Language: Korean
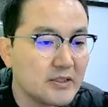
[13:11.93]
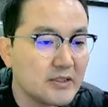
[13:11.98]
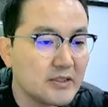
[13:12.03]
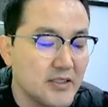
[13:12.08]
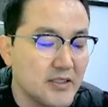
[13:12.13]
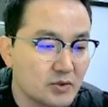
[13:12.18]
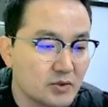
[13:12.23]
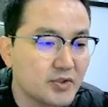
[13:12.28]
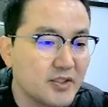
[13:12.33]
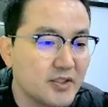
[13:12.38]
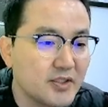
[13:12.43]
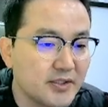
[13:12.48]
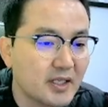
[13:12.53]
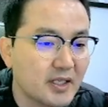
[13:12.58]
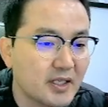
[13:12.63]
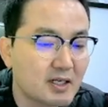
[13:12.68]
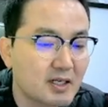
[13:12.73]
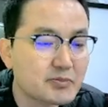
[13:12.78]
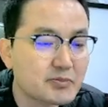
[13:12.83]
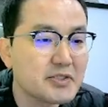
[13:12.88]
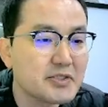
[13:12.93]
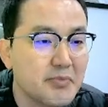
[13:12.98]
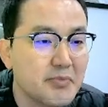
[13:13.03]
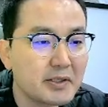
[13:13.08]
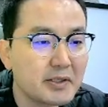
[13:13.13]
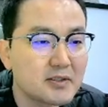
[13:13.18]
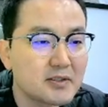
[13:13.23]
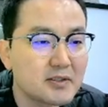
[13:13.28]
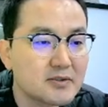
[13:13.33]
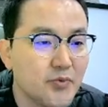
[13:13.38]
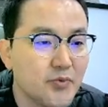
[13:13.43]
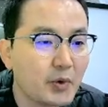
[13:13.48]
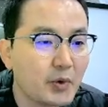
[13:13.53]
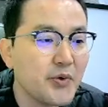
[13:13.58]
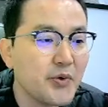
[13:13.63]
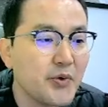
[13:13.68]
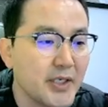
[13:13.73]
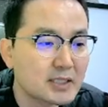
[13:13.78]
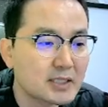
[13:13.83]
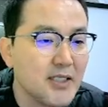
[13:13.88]
일요일인데 감자스마일은
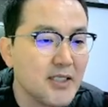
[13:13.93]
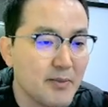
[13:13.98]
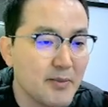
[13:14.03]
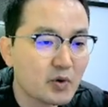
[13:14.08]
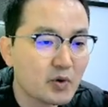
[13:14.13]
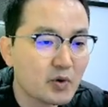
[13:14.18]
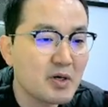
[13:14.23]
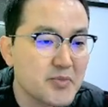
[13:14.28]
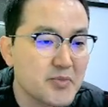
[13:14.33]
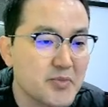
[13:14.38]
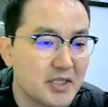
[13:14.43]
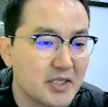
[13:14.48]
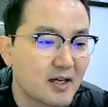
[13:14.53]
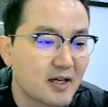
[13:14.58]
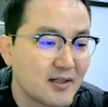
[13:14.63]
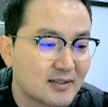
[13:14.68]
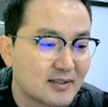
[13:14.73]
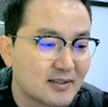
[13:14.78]
토요일이 가장 행복합니다.